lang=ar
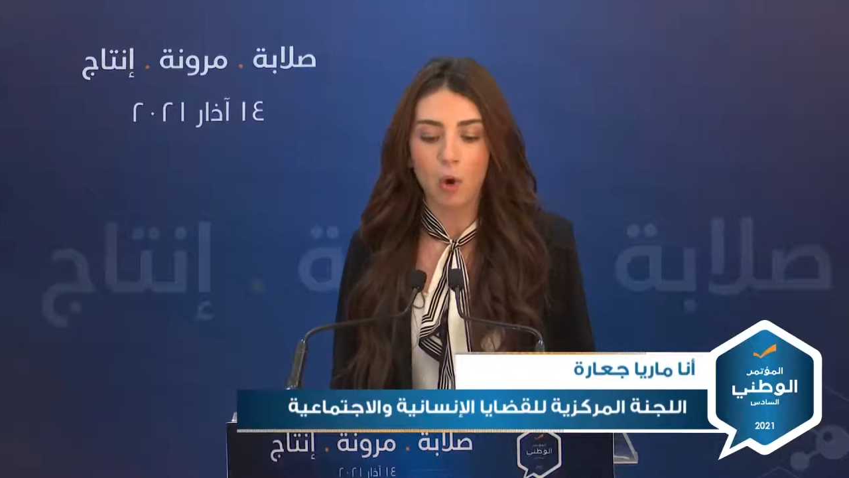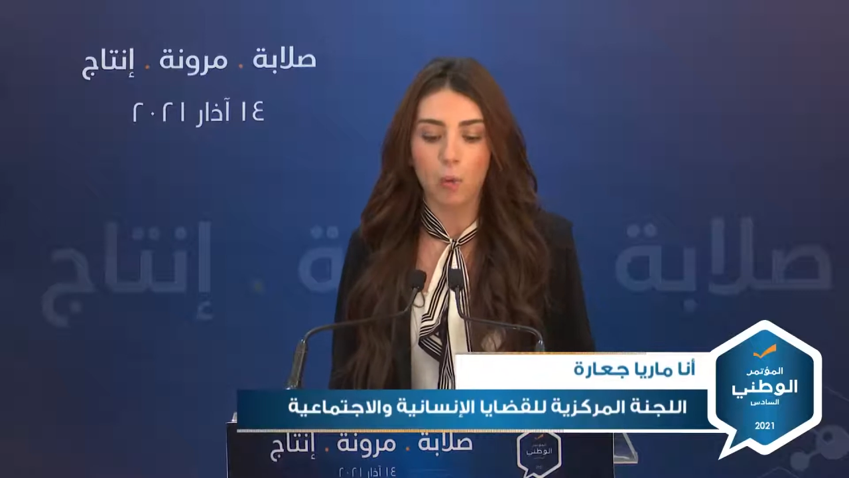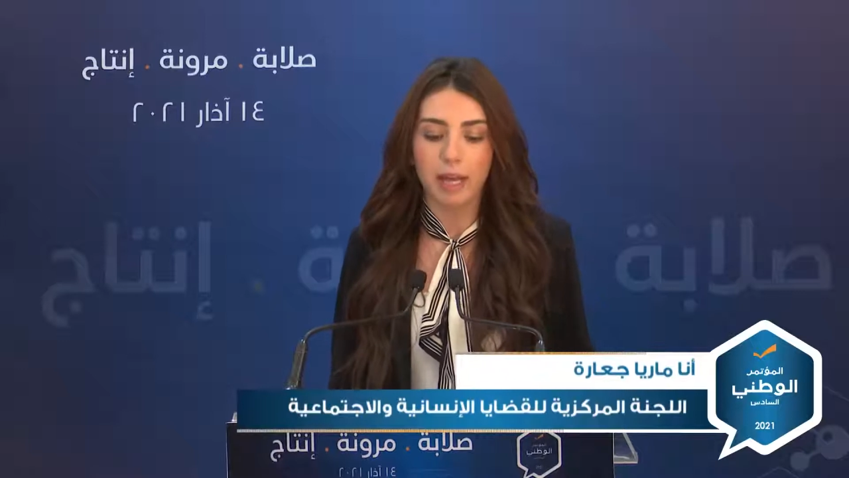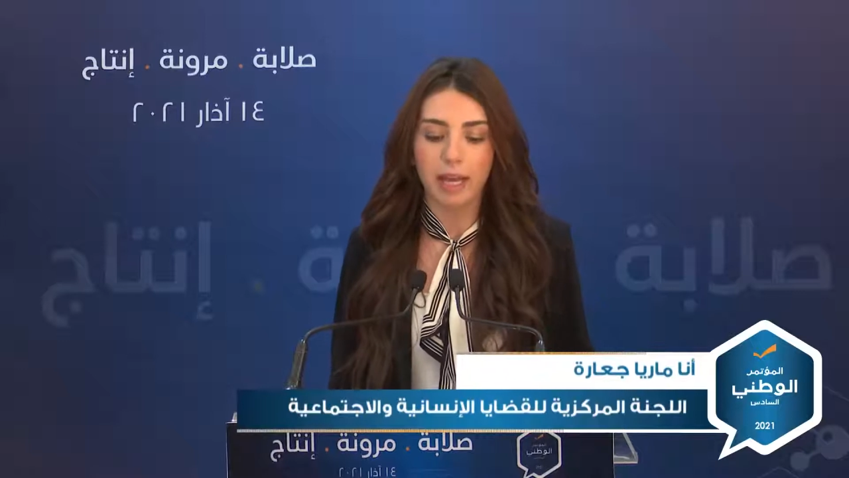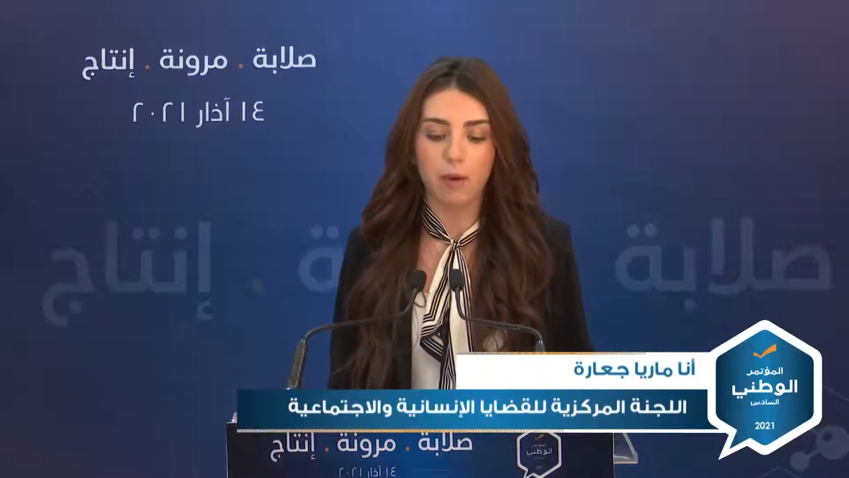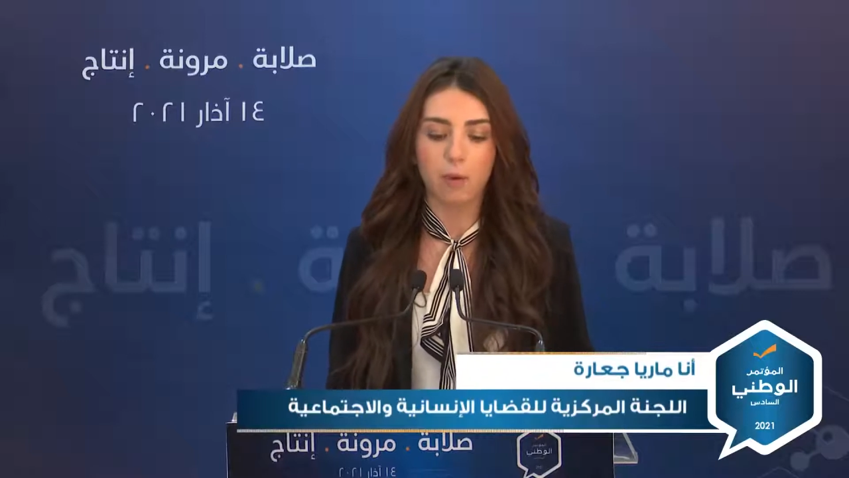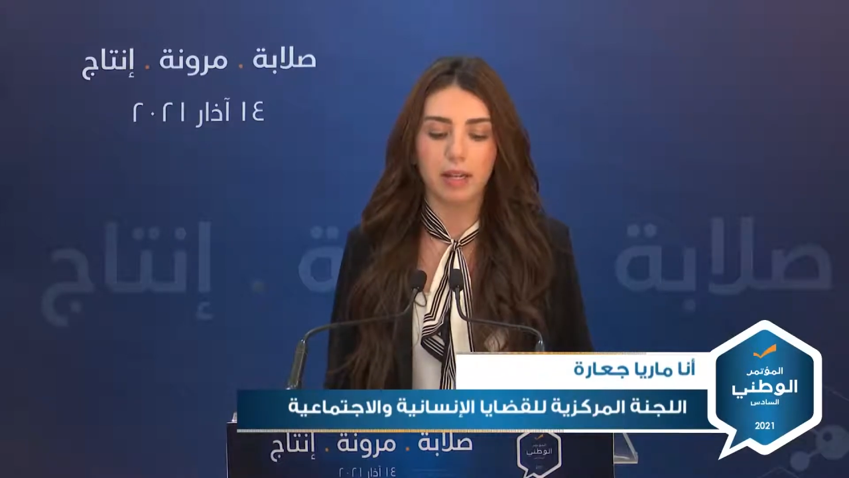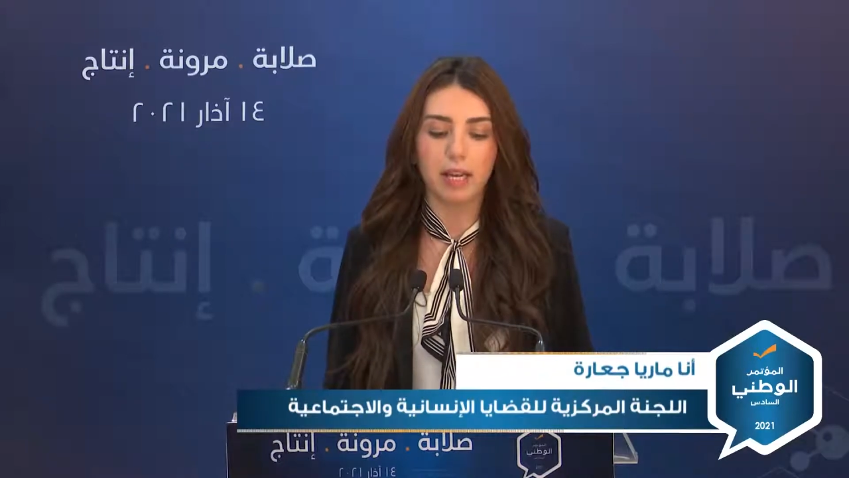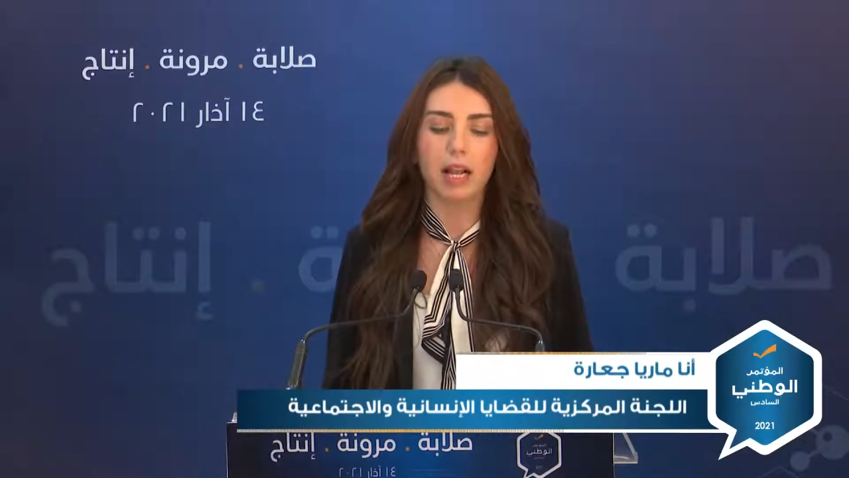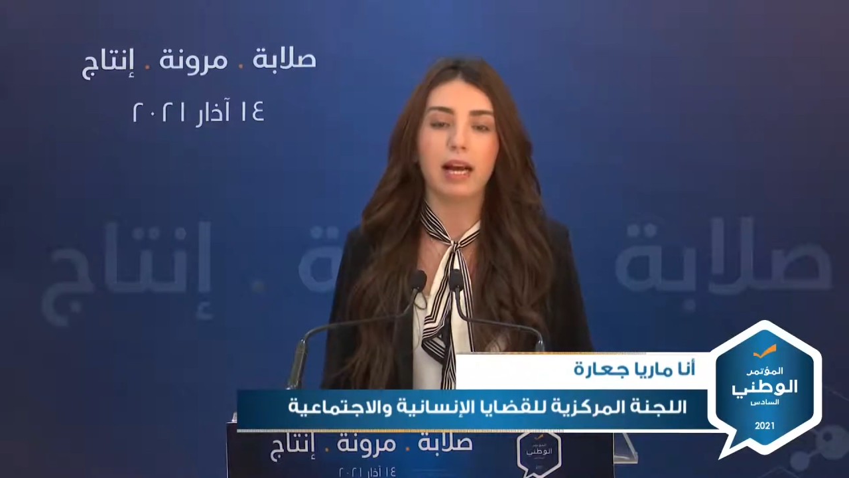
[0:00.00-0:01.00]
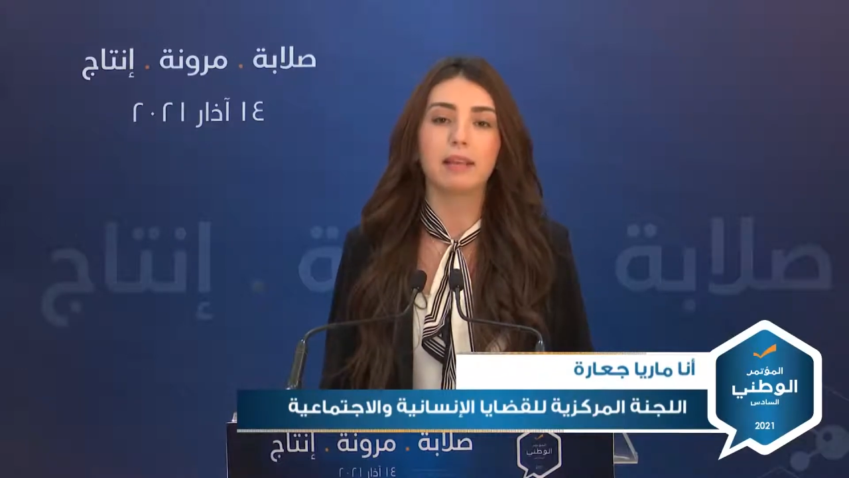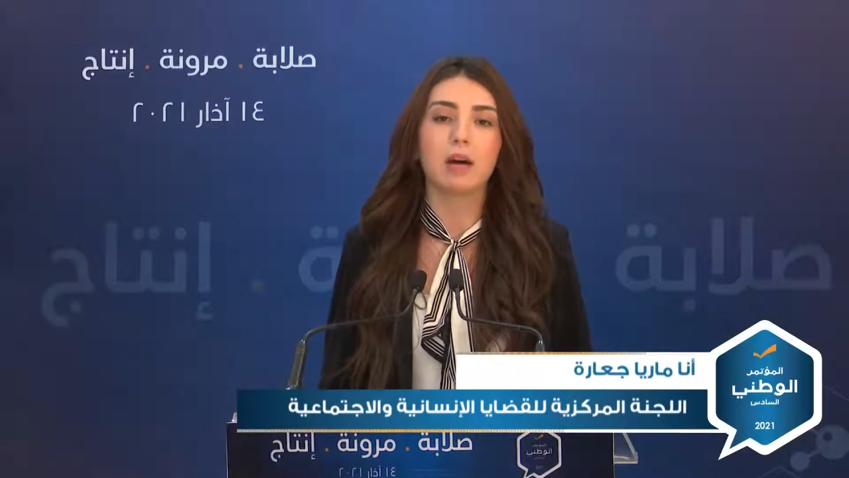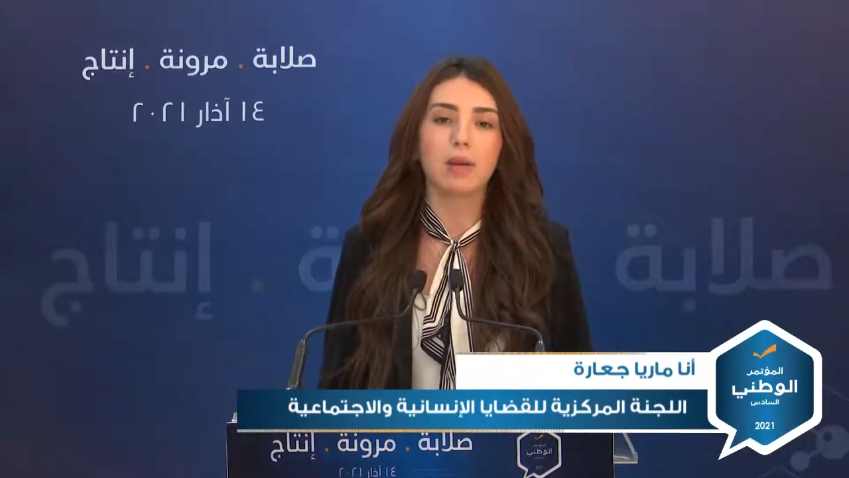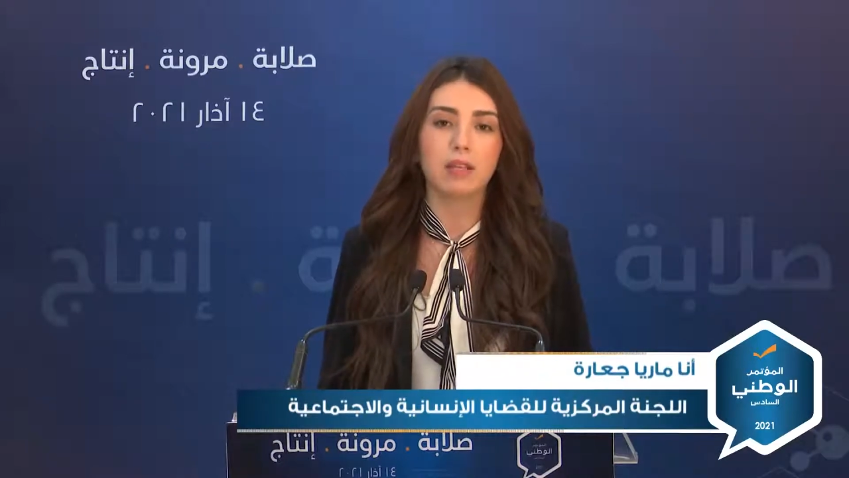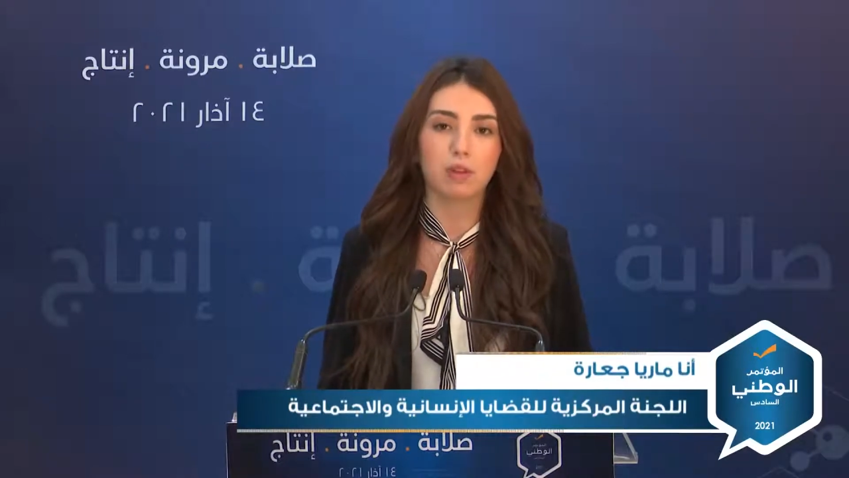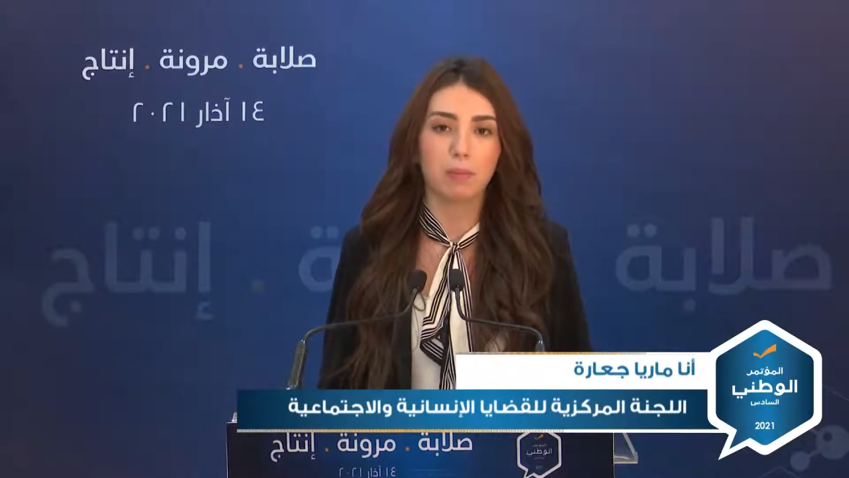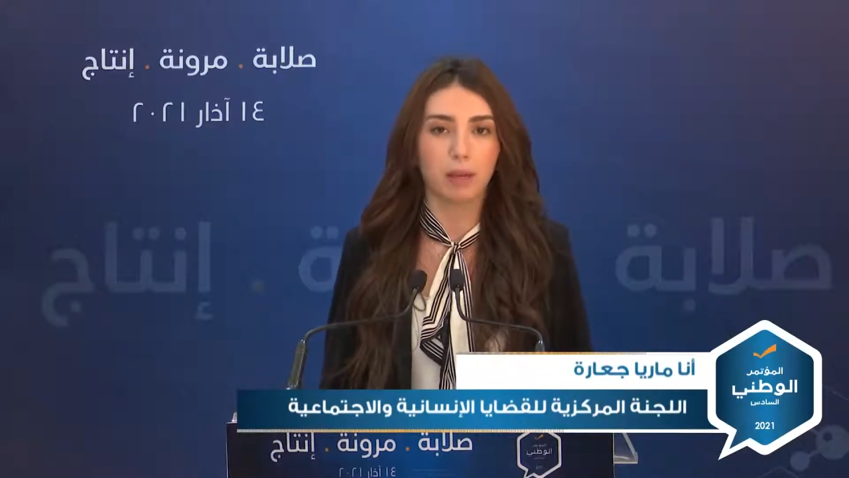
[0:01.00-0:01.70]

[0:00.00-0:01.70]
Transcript: ونحاول نخلق توازن